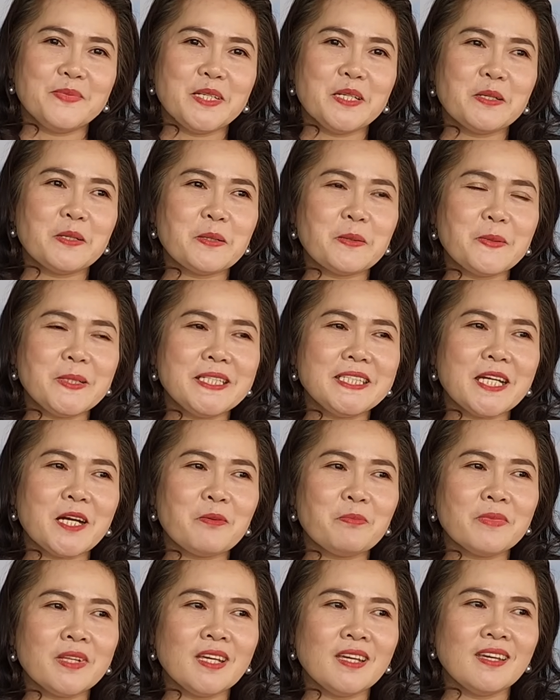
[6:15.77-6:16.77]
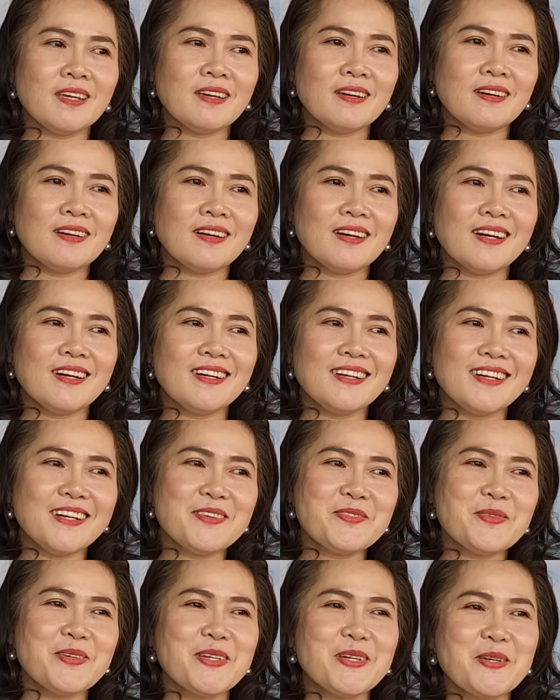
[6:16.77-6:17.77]
nhưng mà bên trong thì hơi
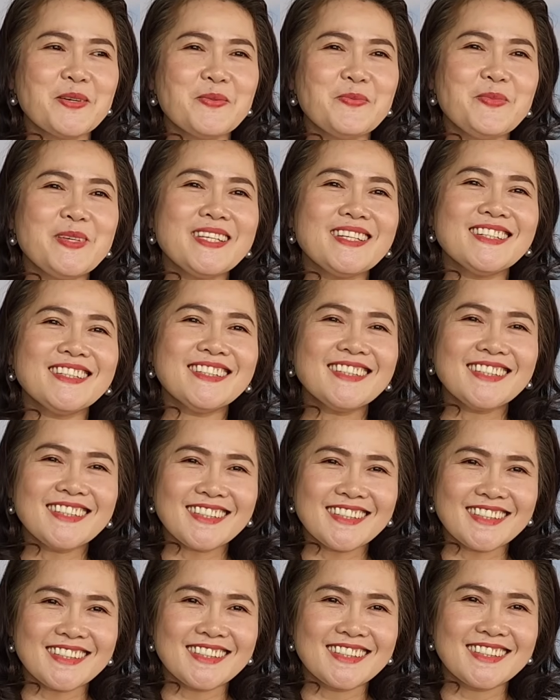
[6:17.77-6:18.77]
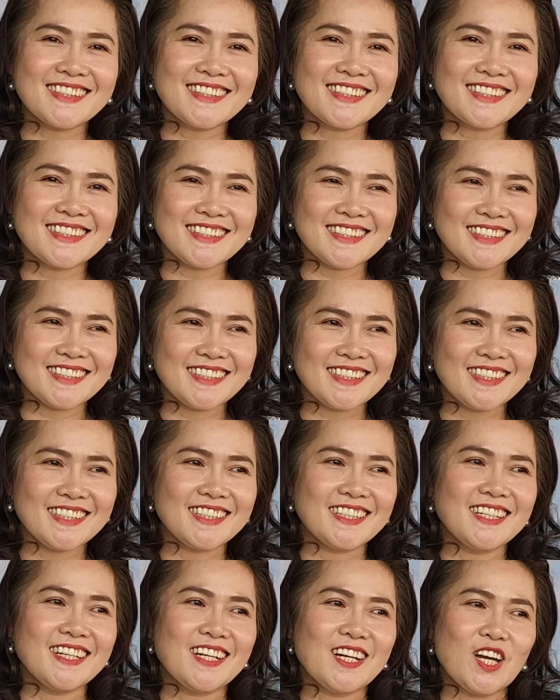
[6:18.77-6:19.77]
mít ướt ừ.
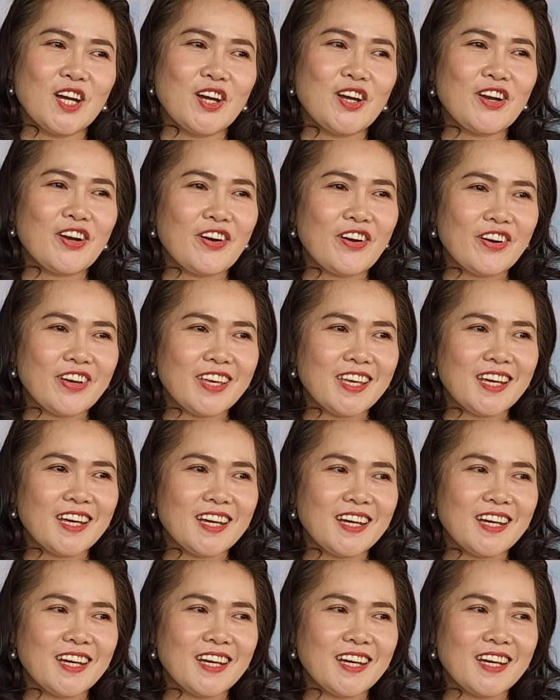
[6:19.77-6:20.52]
ừ. rồi